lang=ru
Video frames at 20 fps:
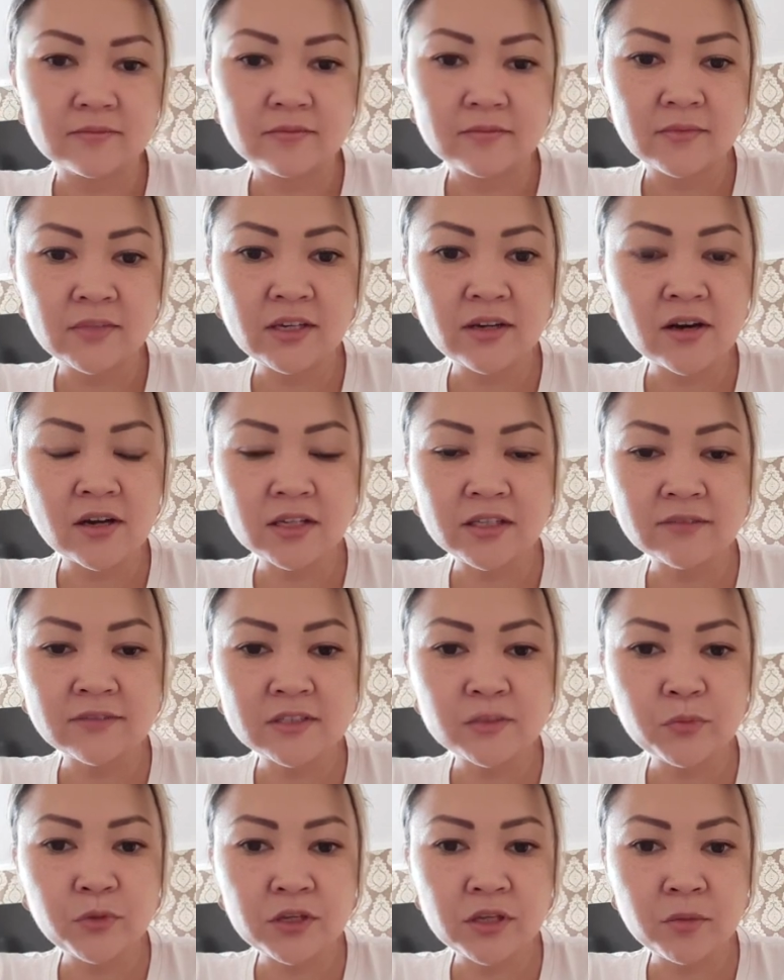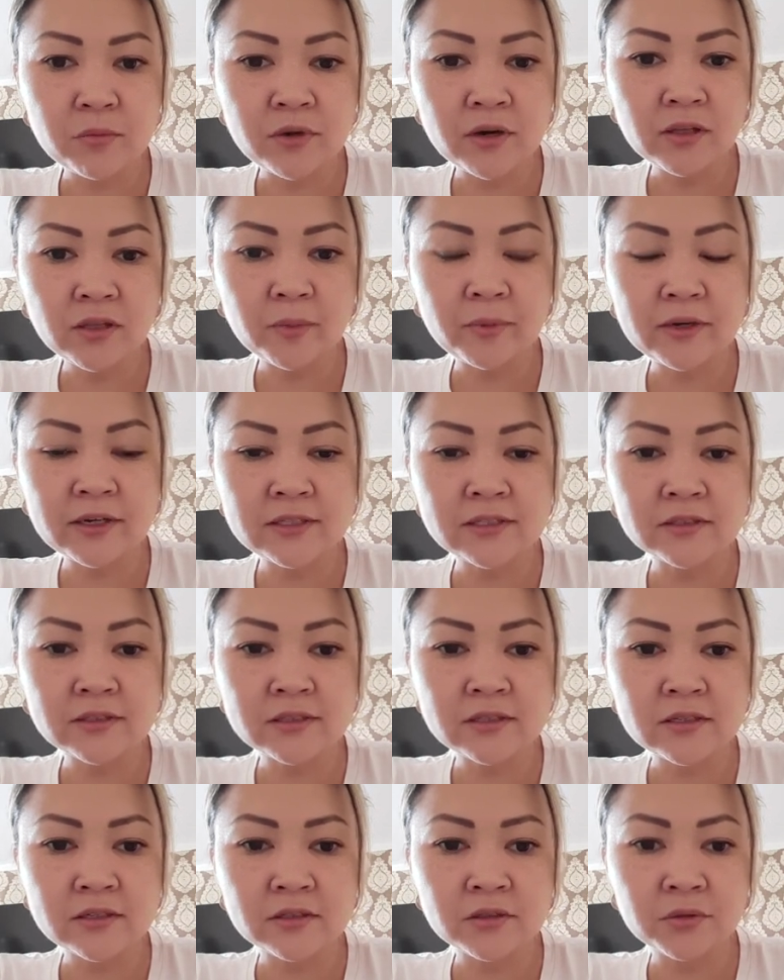никак не воспринимал, обходил
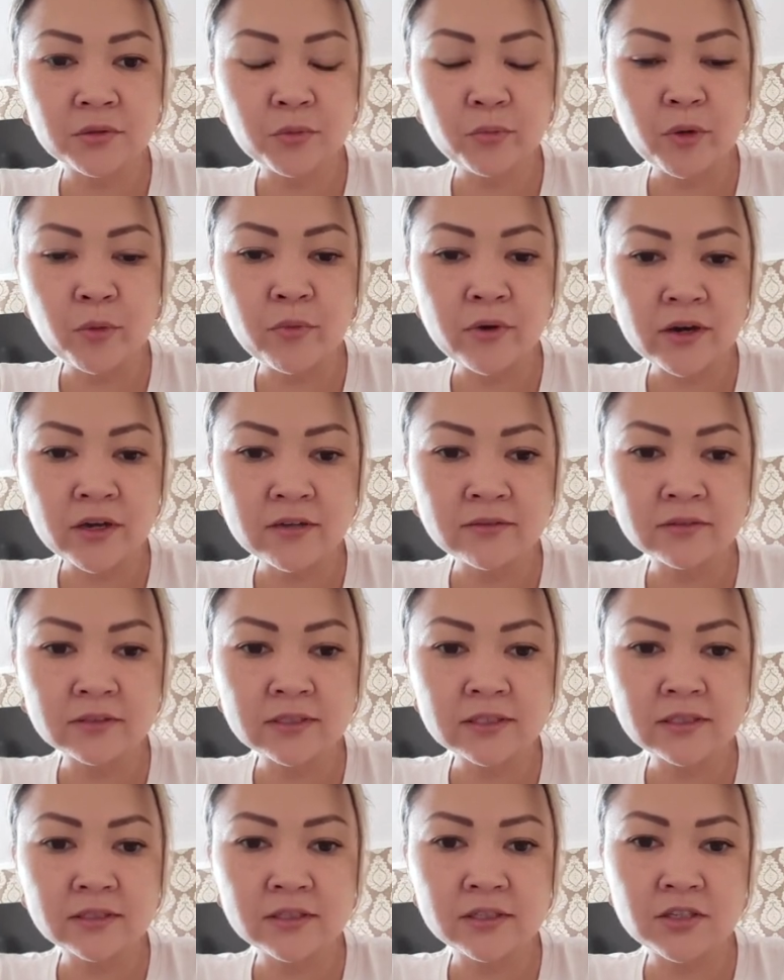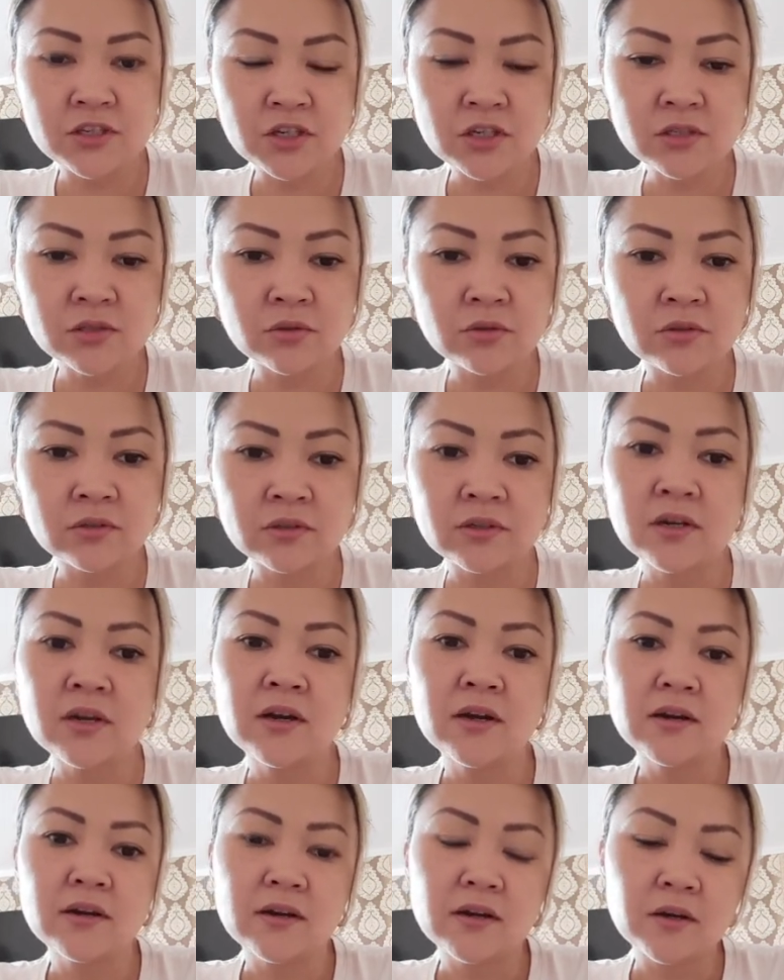стороной, побаивался. Сейчас он их
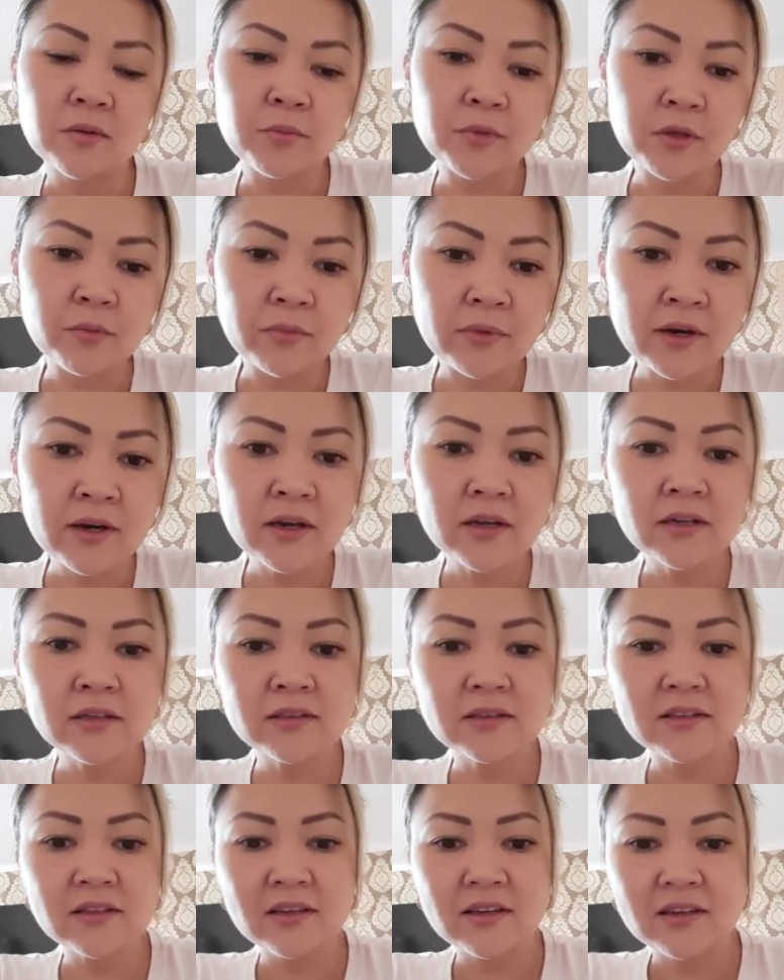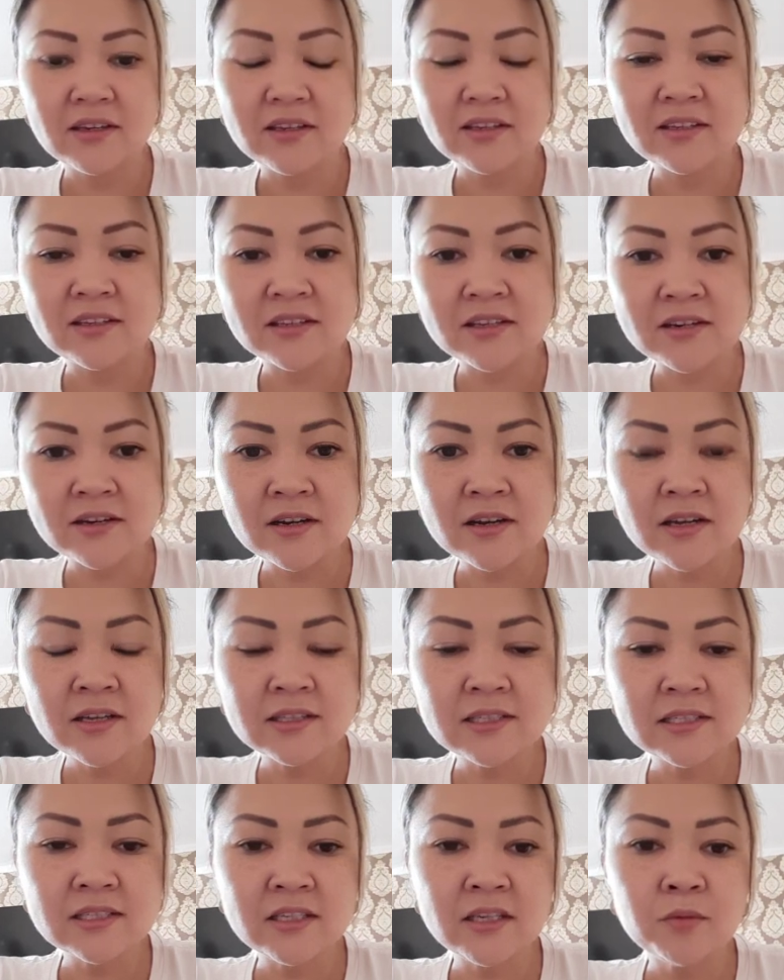обнимает,
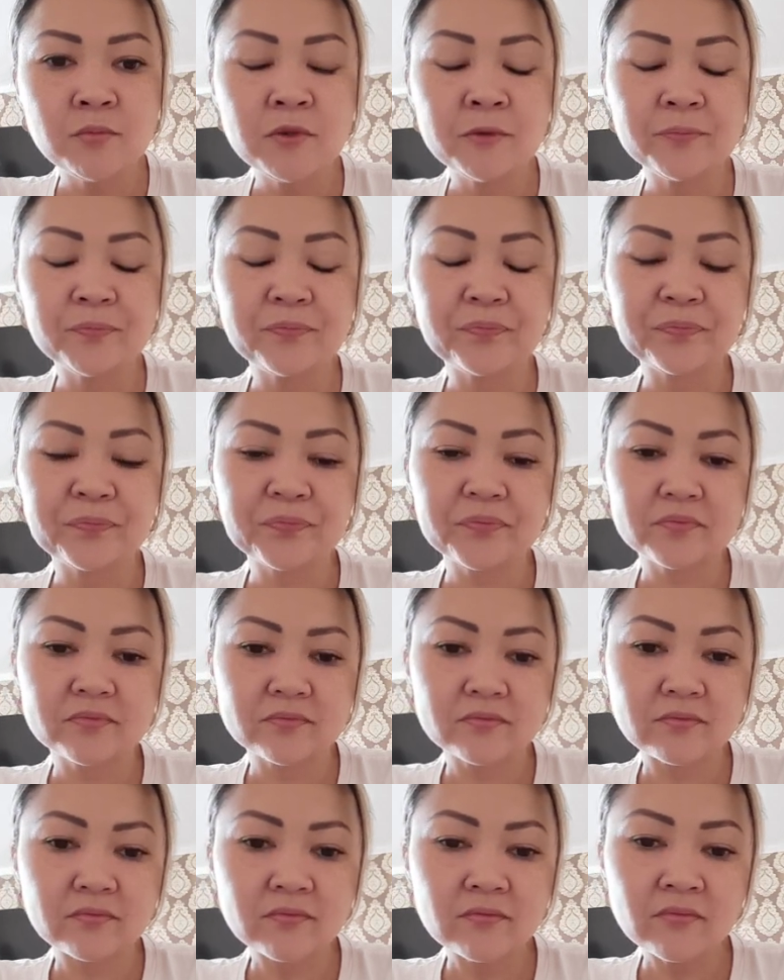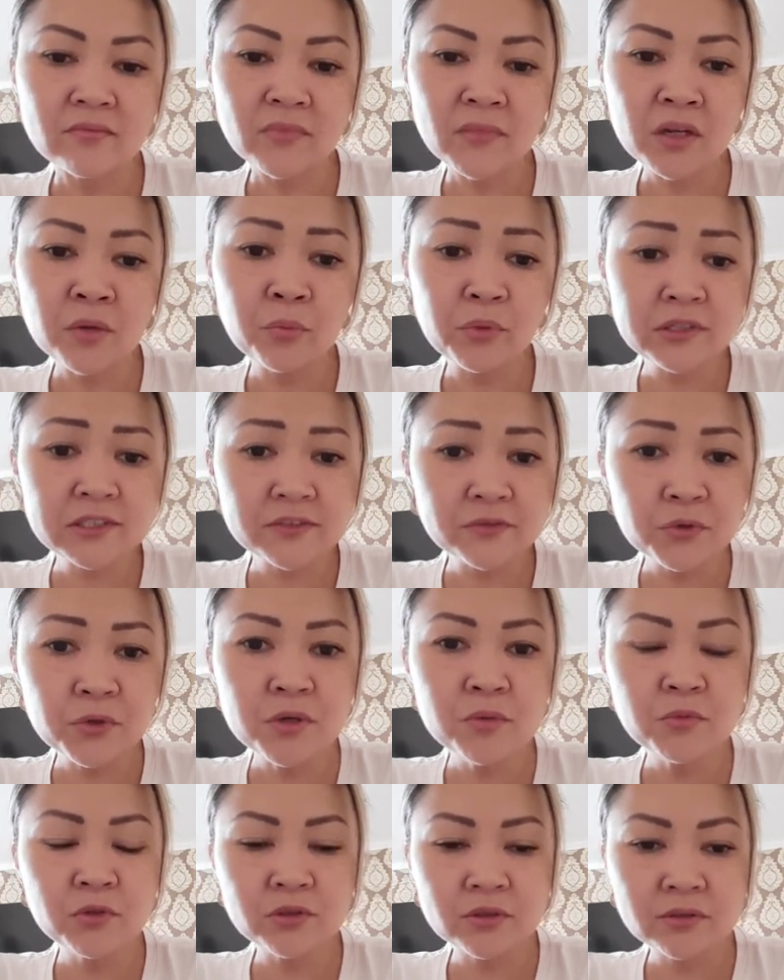играет с ними
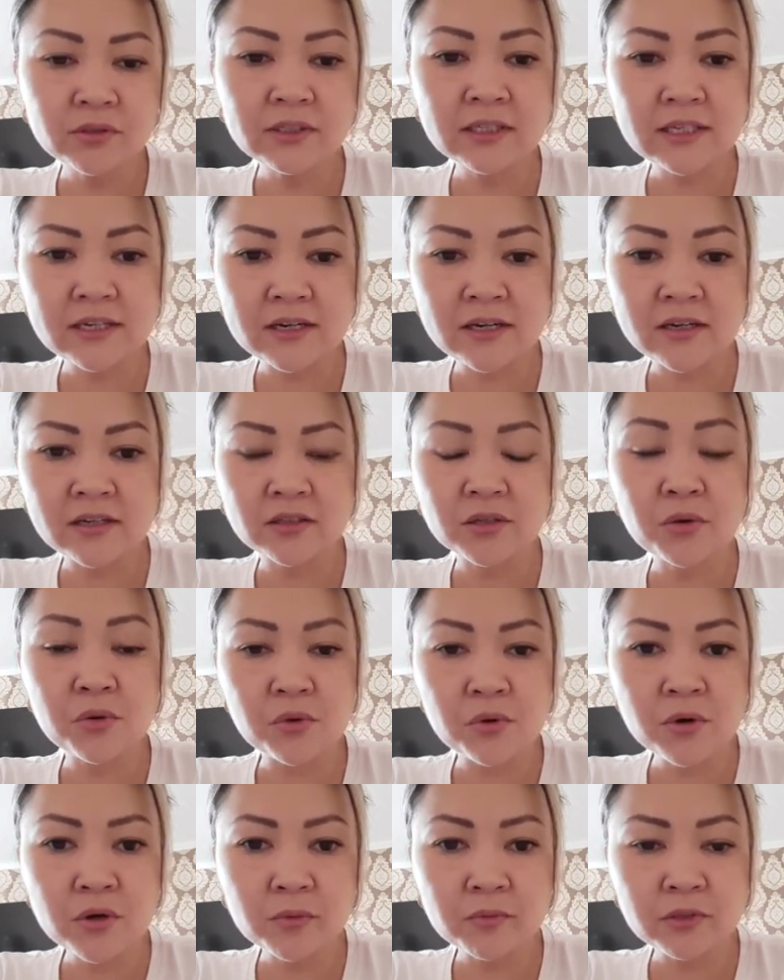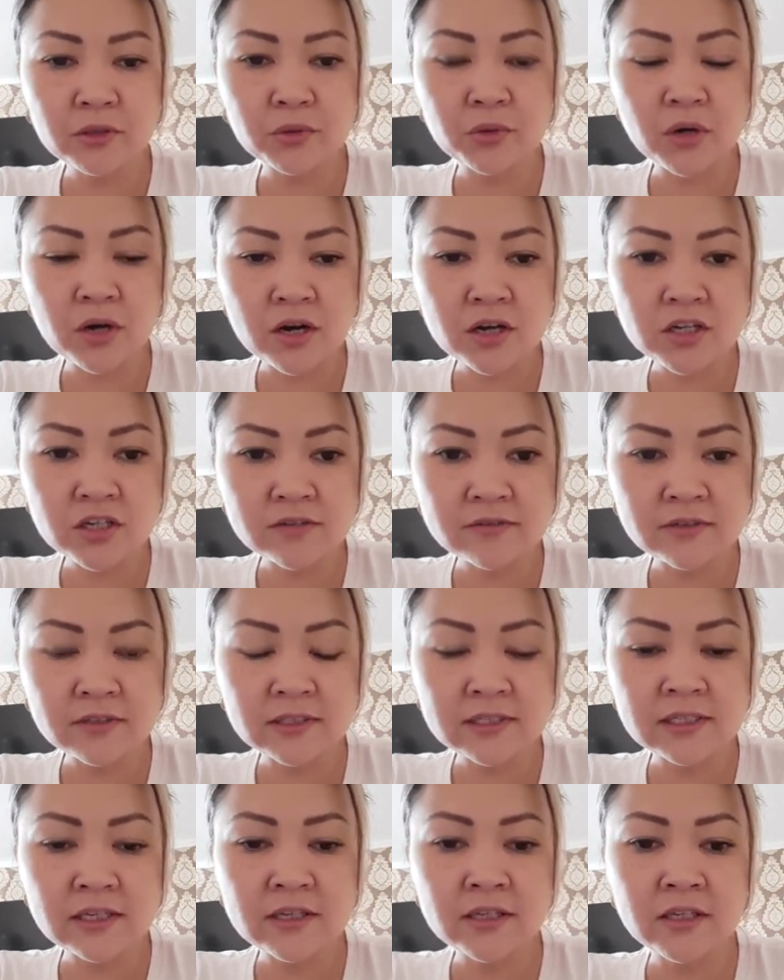по-своему, но играет, кормит,
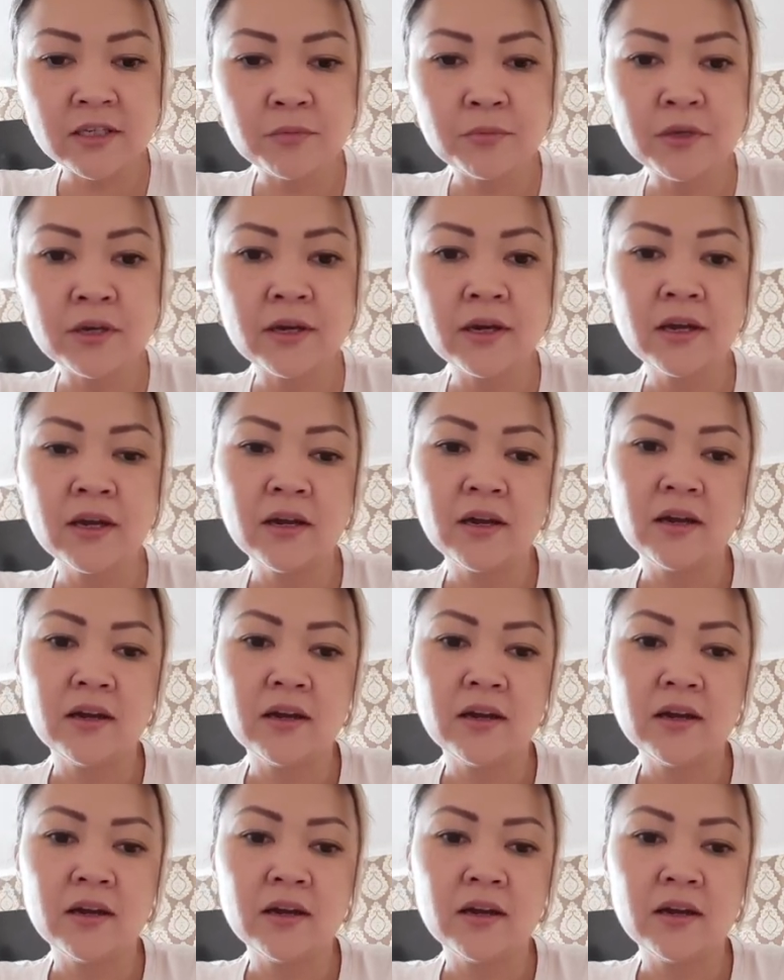ухаживает за ними.